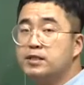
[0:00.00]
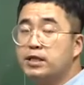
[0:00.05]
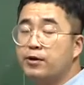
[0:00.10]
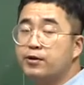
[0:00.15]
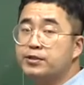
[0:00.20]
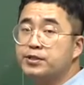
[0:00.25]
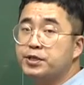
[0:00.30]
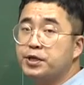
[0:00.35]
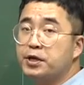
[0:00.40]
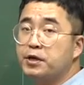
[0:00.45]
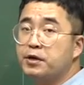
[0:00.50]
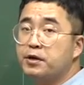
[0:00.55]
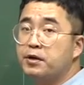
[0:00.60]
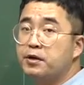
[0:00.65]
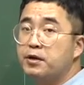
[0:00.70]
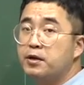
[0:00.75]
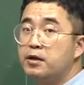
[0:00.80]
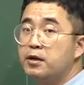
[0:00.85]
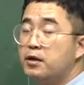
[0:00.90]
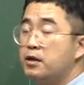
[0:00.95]
세웠어요.
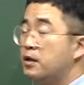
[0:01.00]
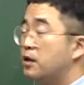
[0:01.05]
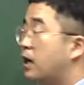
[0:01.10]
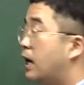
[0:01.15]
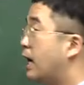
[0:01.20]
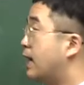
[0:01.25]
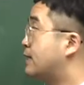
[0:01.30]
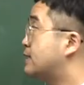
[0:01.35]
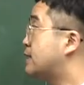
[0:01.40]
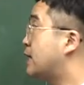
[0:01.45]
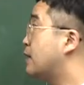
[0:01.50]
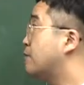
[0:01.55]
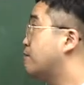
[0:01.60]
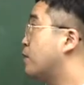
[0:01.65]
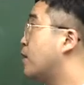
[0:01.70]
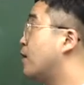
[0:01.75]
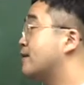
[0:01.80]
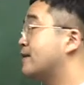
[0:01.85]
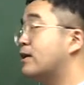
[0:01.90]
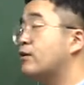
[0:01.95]
아이,
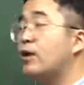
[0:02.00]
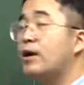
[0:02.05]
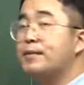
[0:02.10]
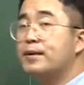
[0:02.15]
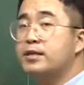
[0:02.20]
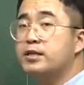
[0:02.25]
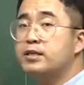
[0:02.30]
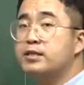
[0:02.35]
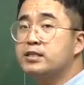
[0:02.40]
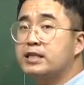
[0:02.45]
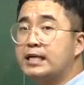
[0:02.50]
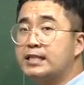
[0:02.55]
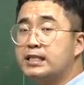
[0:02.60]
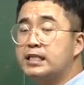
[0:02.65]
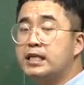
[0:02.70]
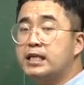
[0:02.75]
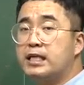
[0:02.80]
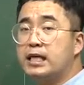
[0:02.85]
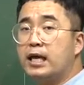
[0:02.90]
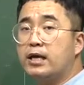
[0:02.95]
탕평한다고 하면은
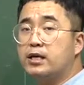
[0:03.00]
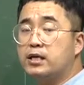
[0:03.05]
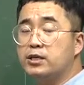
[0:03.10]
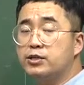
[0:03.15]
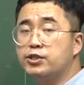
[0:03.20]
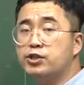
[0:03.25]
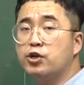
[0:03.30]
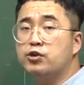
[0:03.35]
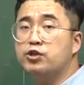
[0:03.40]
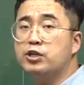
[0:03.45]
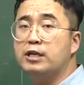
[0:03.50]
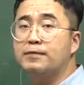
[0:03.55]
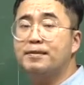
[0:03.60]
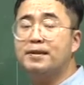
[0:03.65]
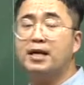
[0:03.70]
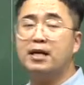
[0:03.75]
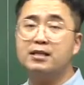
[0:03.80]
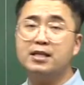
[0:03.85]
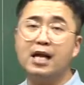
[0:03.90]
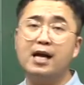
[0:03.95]
자신있게 근정전
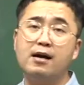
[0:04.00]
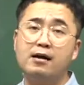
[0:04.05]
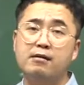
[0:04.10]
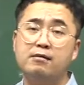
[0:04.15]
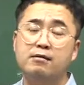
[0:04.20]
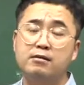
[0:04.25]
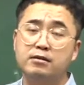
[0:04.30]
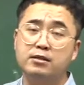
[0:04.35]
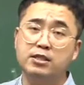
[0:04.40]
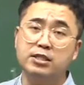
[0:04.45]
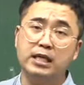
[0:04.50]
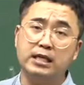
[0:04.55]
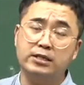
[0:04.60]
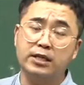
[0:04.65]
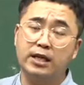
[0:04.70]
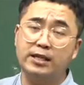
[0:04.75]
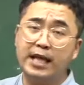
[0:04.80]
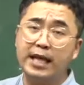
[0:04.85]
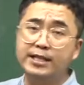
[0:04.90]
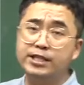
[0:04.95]
앞에다가 딱
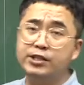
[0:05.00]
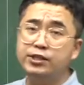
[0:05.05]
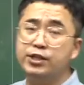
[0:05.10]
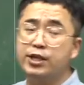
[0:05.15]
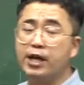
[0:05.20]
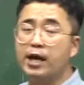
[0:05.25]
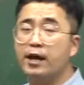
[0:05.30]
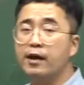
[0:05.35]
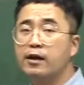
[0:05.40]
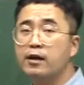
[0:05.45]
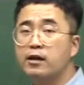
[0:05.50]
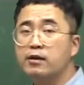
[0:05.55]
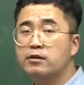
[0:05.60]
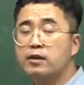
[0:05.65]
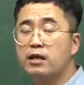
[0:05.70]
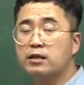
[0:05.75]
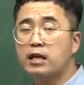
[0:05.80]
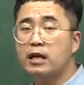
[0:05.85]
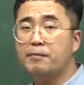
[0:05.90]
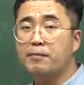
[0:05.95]
신하들에게 대신들에게
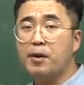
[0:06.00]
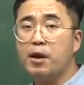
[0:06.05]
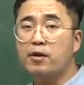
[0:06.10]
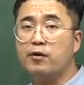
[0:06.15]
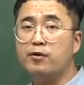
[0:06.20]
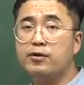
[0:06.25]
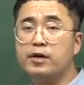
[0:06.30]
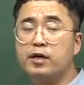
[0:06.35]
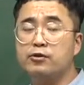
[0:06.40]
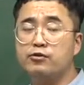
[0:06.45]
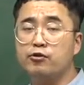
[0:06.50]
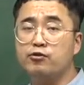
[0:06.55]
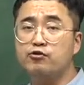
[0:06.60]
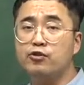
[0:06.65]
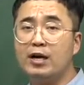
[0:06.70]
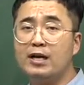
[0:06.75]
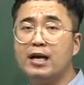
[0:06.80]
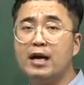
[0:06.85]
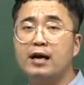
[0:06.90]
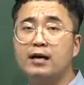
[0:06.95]
나 탕평할 거니까 그런
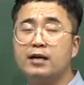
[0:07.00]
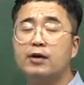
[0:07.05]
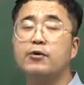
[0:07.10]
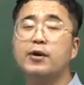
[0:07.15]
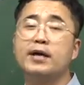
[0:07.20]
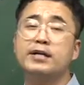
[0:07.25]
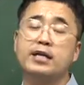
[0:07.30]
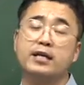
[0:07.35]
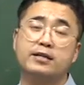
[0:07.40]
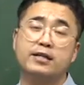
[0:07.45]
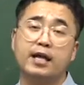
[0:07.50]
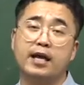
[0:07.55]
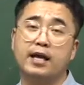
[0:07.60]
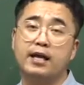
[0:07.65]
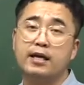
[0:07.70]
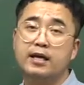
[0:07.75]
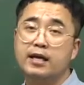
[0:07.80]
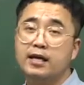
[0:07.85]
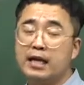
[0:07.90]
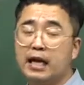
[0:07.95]
줄 알아 라고 해야 되는데
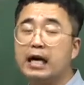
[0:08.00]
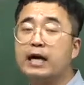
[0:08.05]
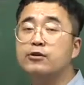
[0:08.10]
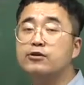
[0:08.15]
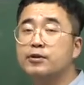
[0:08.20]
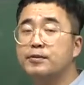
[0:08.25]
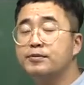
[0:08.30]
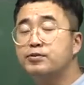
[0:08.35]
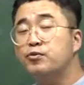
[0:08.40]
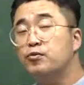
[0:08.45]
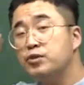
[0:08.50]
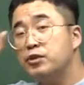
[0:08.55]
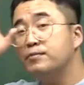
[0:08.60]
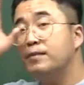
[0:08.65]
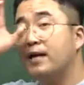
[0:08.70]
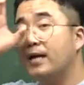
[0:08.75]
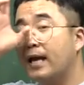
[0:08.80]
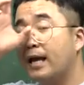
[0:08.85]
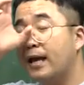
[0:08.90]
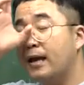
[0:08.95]
약간 어떻게 보면
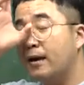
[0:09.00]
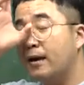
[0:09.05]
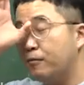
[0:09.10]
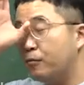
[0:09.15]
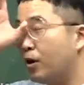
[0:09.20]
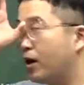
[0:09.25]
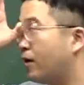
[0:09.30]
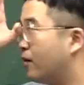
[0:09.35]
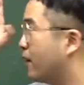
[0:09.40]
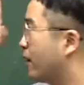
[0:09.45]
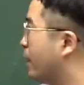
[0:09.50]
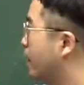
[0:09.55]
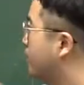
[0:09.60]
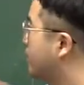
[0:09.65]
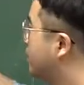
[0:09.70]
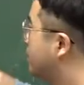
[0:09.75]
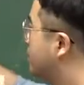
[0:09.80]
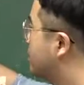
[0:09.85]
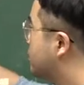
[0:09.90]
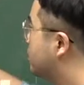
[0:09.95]
소심하게 뭐 한 거야
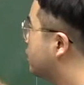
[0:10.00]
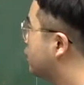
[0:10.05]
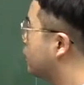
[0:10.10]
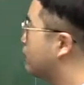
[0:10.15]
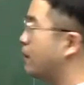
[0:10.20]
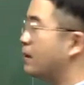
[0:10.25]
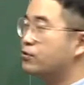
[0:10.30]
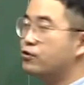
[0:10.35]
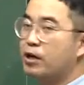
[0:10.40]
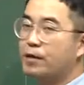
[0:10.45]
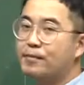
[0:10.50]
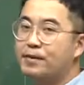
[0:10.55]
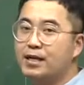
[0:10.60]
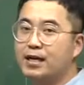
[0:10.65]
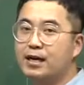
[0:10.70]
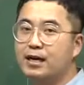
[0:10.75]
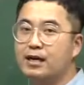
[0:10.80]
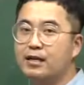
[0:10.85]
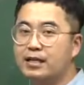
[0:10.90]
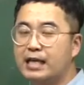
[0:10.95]
선교 반수
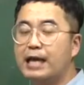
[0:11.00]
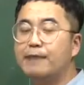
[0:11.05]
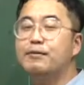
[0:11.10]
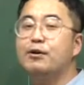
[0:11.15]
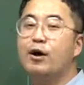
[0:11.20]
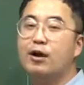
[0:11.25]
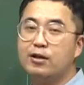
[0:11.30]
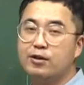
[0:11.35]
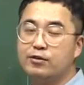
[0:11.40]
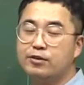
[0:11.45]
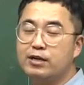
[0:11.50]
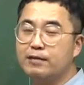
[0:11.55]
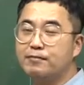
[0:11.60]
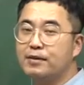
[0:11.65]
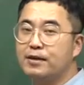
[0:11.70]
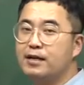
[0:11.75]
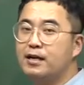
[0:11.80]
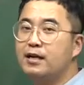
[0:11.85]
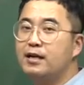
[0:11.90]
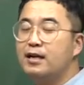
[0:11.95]
옆에다가 예비 관료들
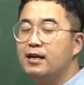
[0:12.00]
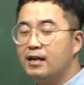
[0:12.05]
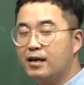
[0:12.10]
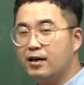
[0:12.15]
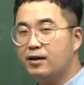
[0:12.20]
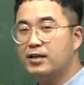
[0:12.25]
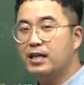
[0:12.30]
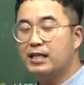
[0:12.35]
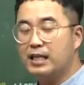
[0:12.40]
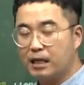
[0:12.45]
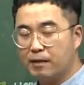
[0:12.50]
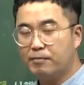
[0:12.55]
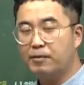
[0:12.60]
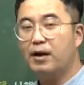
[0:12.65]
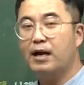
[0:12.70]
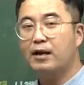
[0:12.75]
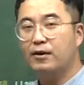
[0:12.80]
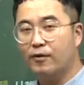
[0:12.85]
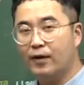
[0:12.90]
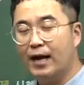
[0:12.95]
앞에서 아, 나
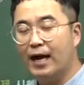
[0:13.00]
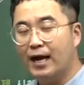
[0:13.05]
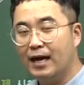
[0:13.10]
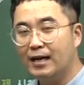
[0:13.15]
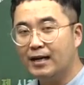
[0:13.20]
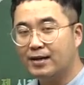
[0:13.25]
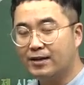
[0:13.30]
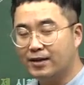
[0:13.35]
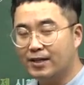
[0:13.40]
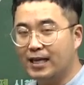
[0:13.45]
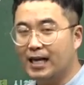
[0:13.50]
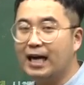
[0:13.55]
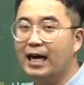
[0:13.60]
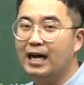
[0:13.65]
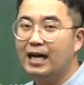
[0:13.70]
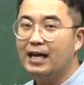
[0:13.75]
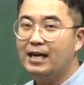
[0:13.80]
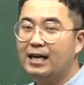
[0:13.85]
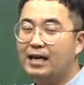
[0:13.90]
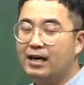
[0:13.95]
탕평할 거야
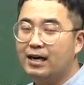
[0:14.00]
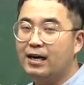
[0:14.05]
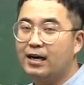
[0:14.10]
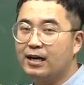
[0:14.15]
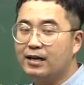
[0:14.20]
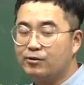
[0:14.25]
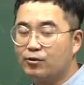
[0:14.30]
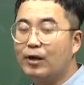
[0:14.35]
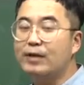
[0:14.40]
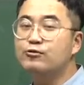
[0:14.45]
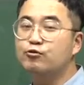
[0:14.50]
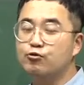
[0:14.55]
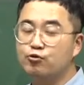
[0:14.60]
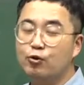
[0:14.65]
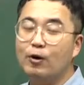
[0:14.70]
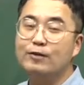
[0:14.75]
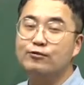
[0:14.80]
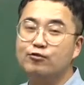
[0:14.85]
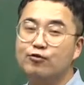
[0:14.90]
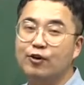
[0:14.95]
그러니까 아, 도와
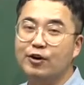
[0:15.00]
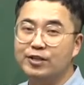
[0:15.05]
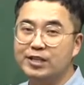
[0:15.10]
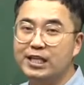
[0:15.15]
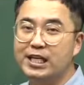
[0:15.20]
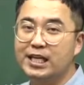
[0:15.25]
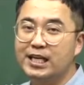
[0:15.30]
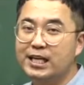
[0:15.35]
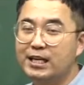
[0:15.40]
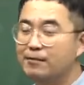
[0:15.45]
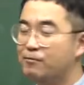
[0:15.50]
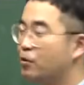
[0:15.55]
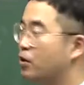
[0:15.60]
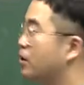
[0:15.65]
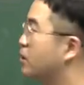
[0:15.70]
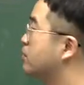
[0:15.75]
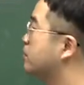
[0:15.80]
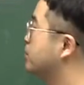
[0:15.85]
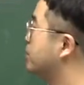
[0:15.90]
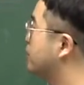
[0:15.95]
도와줄 거지? 뭐
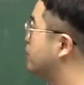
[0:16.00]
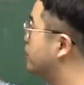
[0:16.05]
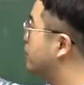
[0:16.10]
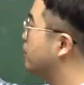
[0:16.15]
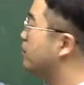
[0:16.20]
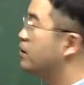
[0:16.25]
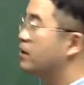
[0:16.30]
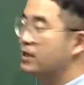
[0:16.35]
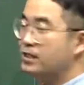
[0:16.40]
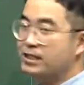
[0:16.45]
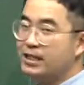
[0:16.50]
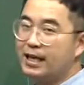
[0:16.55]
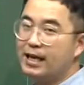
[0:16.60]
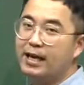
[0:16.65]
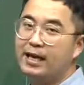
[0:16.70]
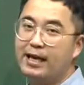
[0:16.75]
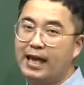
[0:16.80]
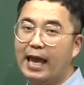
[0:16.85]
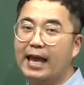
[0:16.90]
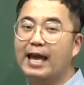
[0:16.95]
이런 식으로
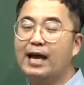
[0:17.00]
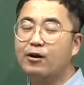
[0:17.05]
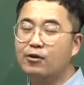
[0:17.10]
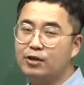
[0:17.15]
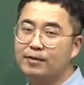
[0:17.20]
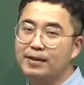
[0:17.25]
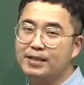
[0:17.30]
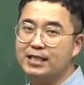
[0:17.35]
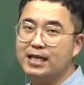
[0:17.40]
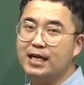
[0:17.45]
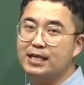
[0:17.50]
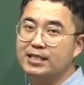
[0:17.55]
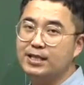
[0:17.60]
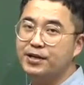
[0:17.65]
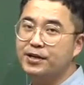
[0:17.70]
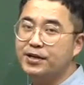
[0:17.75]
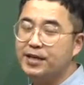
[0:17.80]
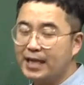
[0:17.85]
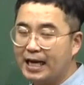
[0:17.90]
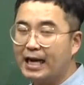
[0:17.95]
이제 얘기한 거랑 마찬가지예요.
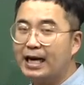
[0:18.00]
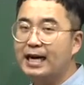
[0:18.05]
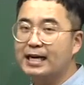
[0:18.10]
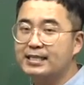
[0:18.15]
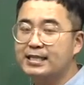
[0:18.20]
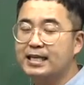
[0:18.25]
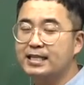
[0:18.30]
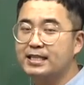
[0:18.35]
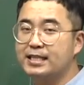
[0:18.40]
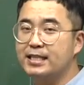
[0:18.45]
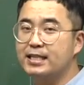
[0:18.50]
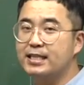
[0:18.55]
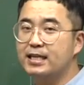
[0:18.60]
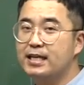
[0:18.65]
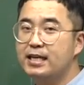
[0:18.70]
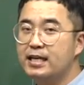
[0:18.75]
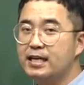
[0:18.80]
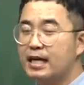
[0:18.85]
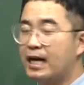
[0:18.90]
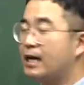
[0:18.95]
약간 아직까지는
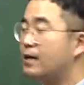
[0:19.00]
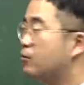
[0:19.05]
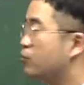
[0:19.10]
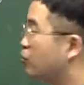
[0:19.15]
약간